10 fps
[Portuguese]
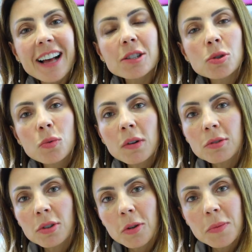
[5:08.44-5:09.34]
a sua
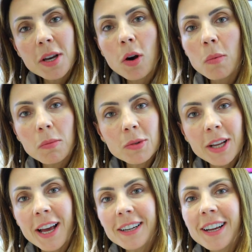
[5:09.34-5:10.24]
autonomia como
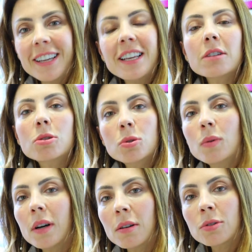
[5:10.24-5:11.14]
mulher e a
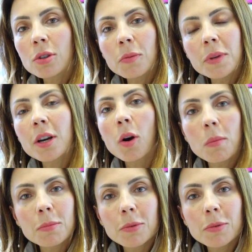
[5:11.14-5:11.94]
sua autonomia como